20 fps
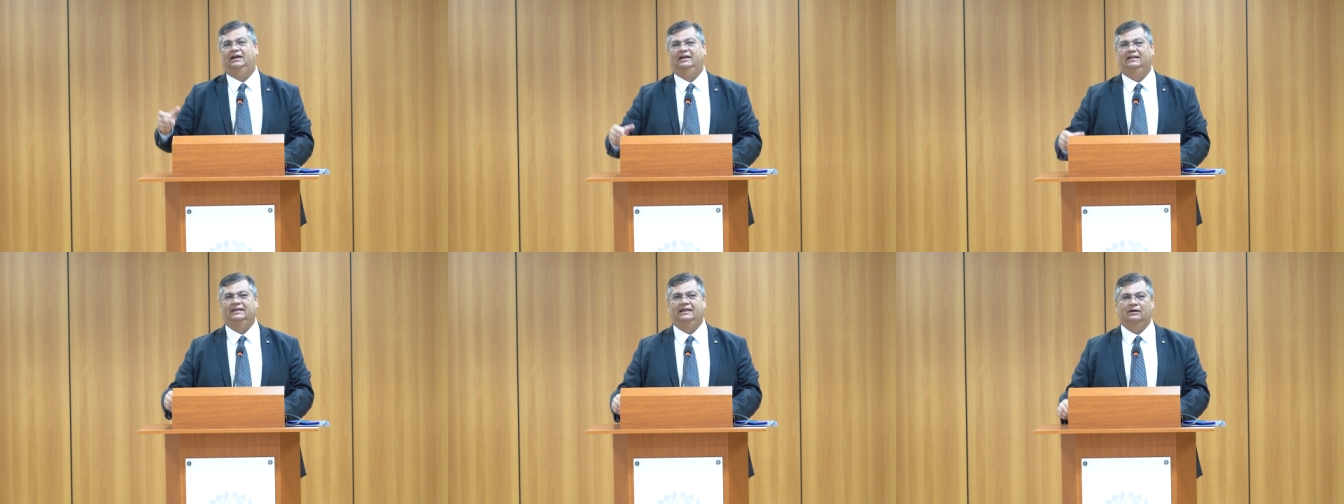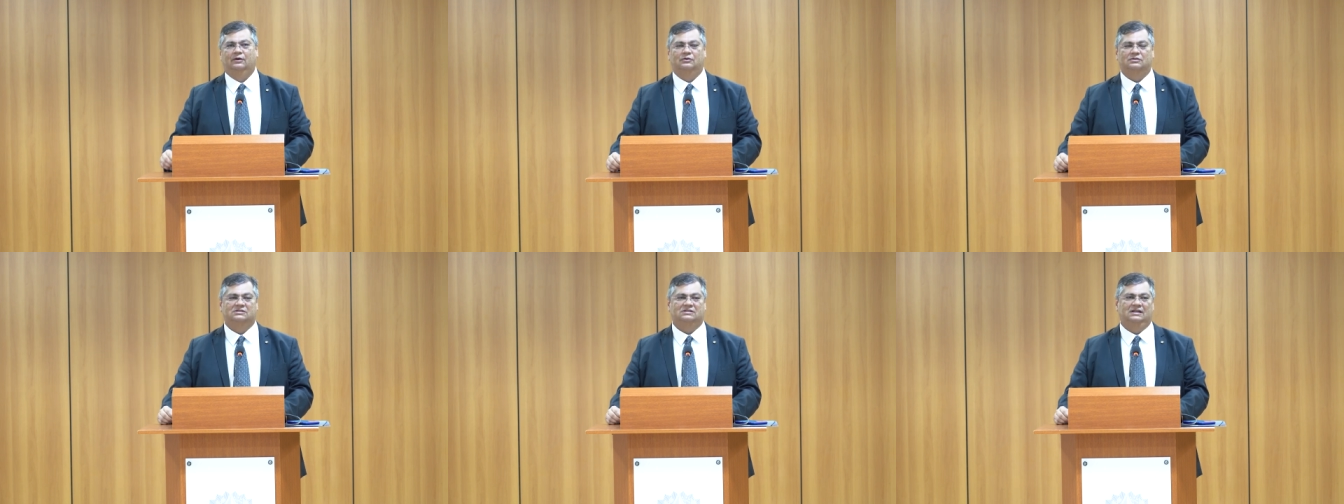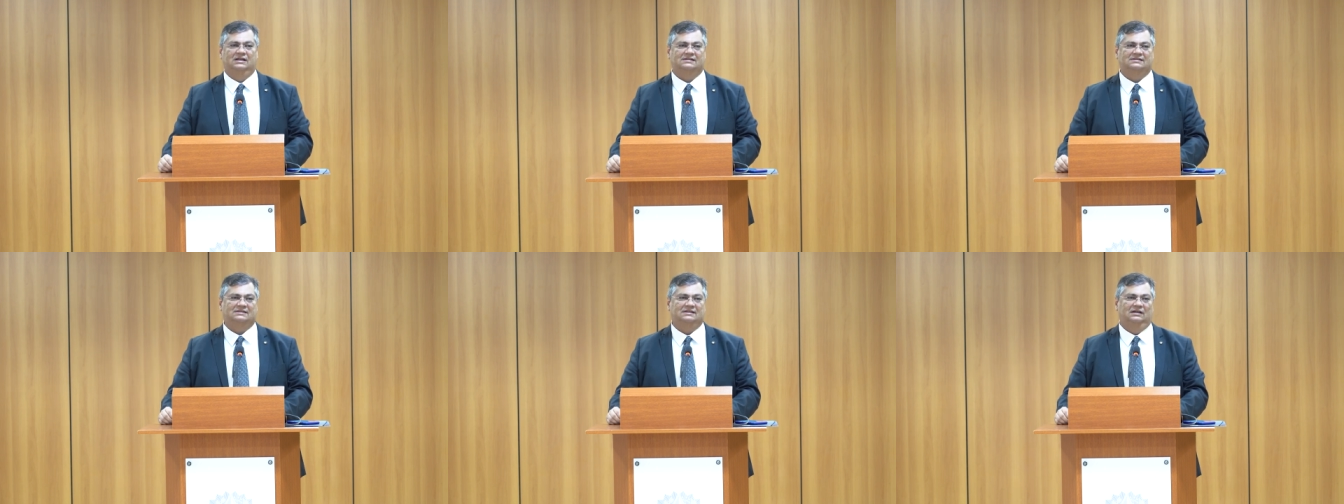
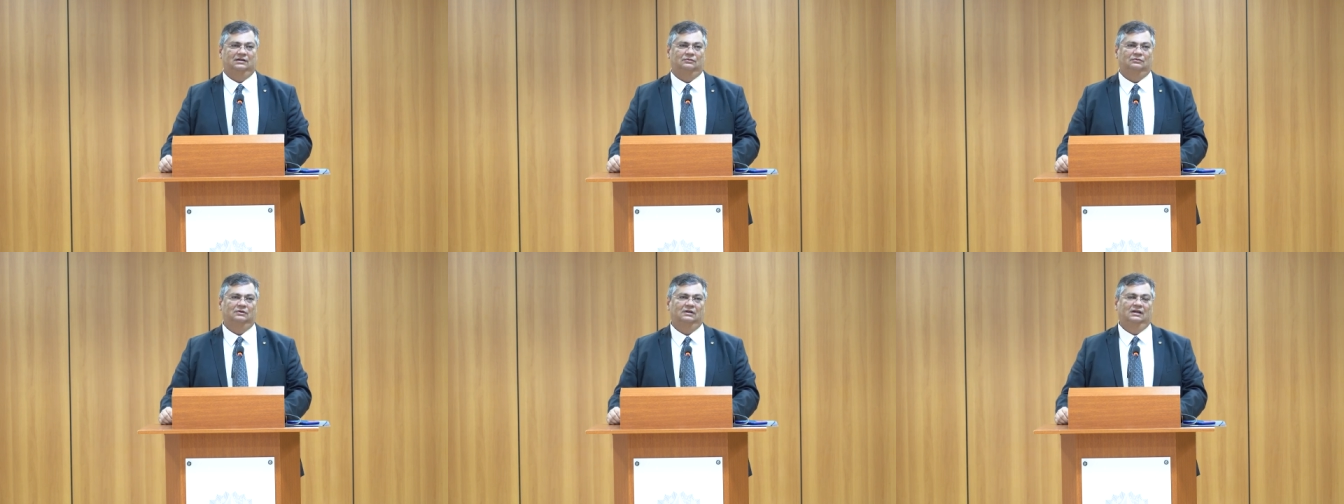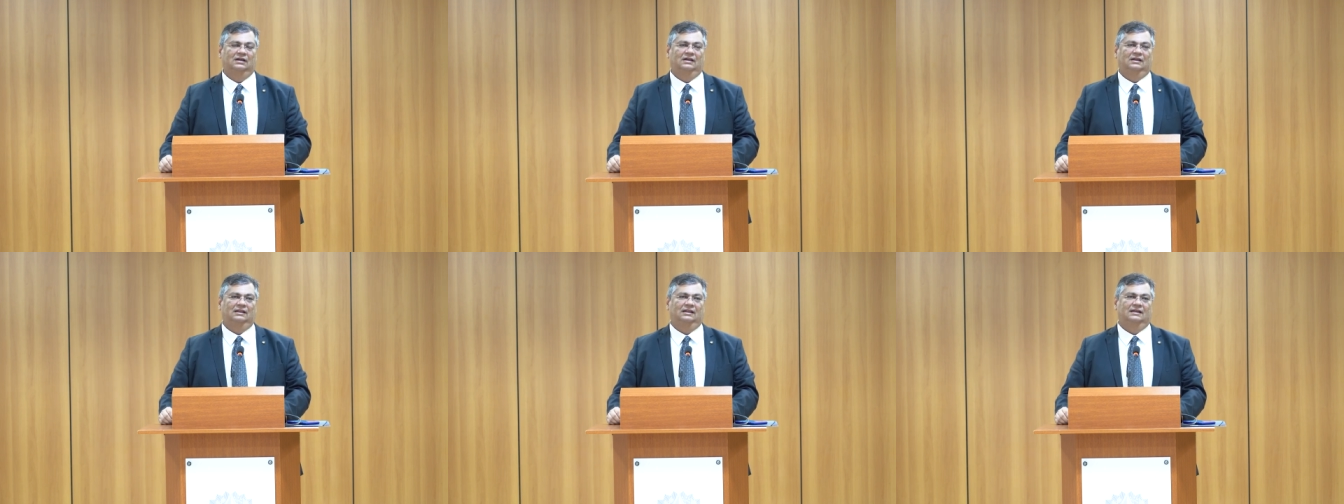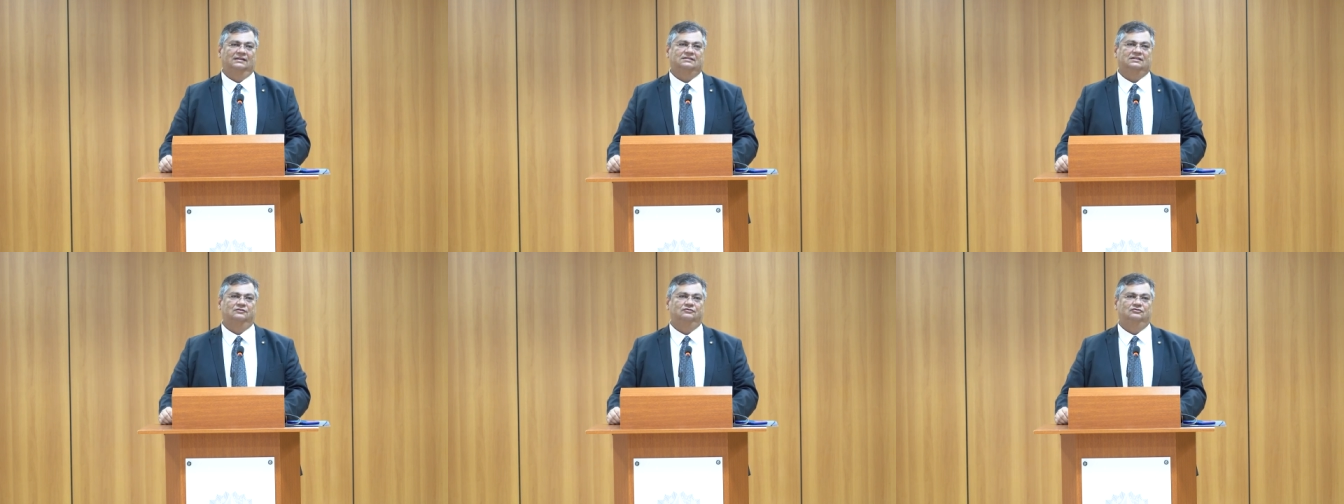renegociação
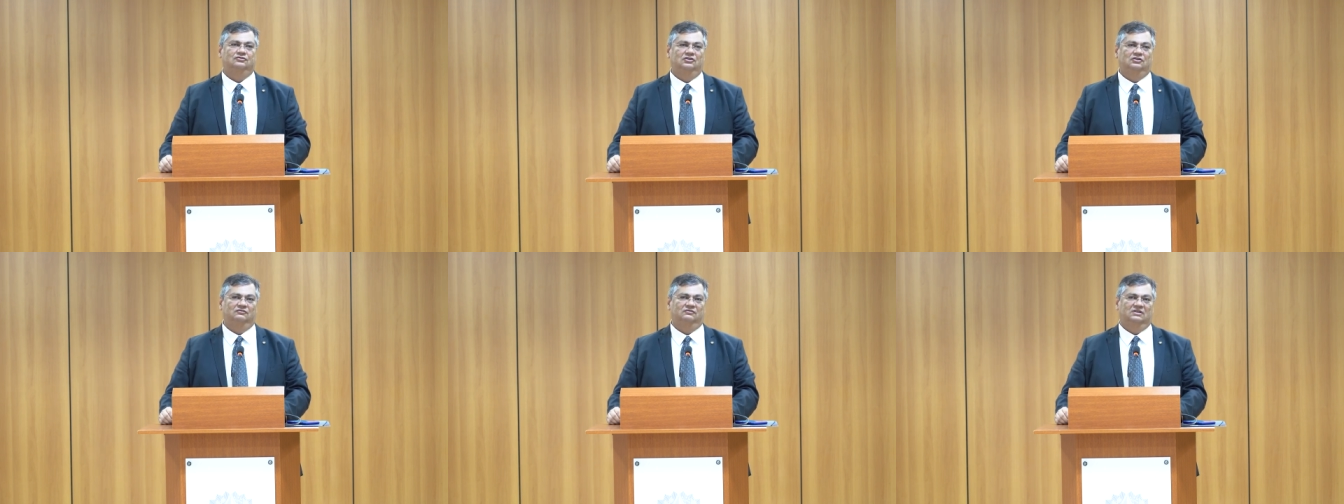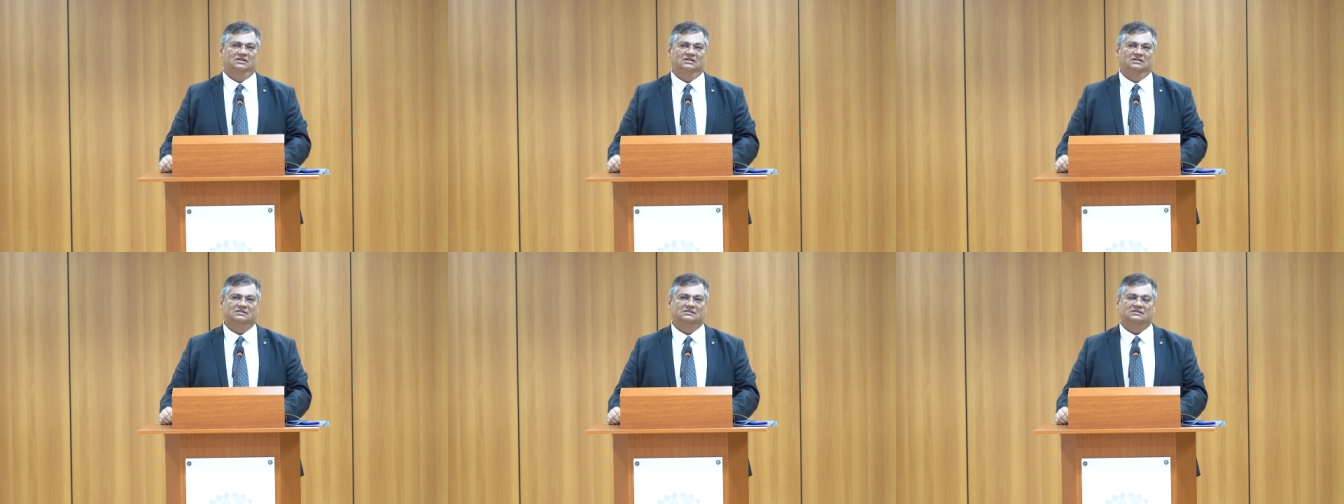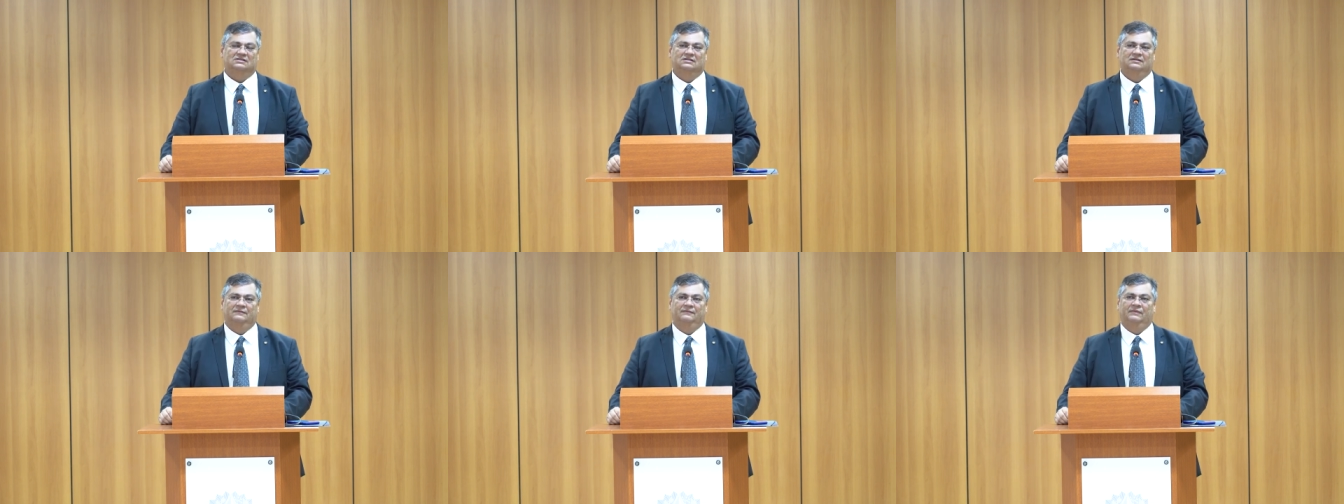dessas
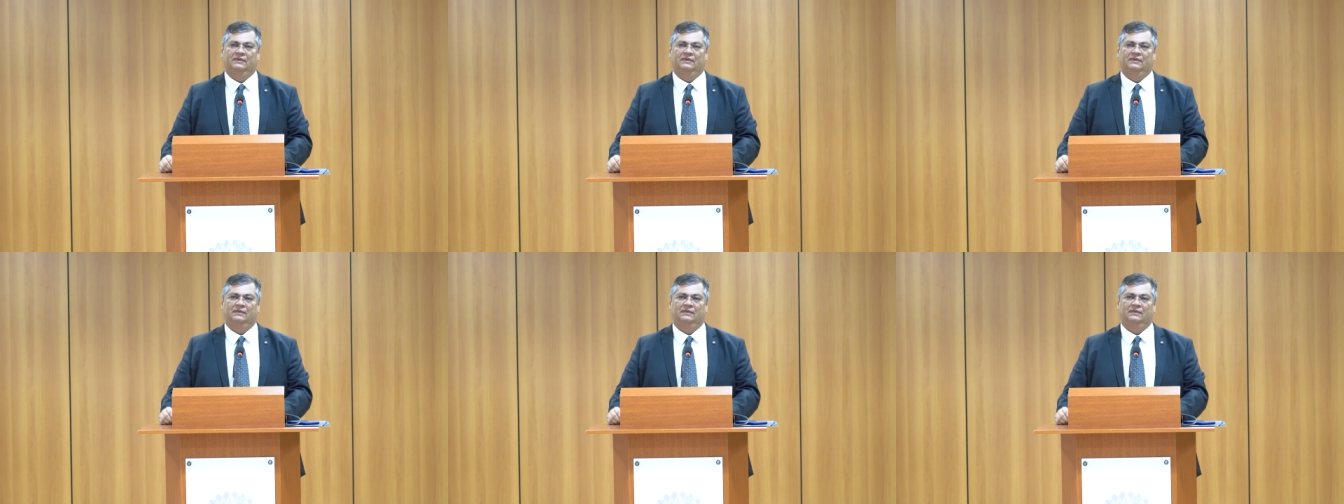dívidas.